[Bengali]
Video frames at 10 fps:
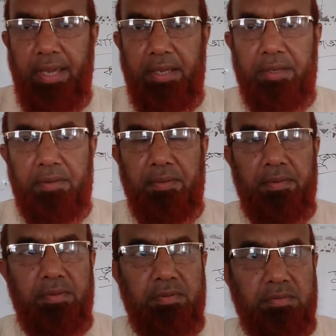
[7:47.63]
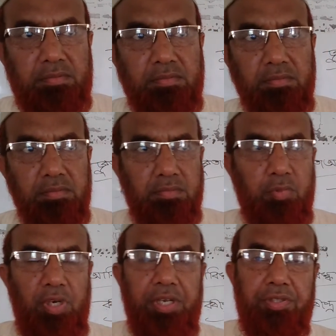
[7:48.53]
এই
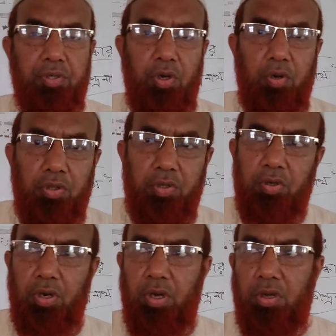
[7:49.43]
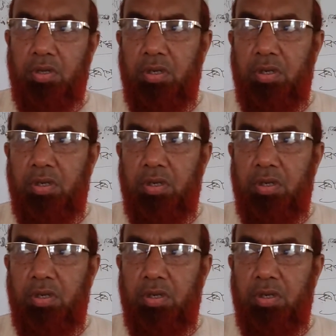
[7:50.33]
উল্লেখযোগ্য গ্রন্থগুলো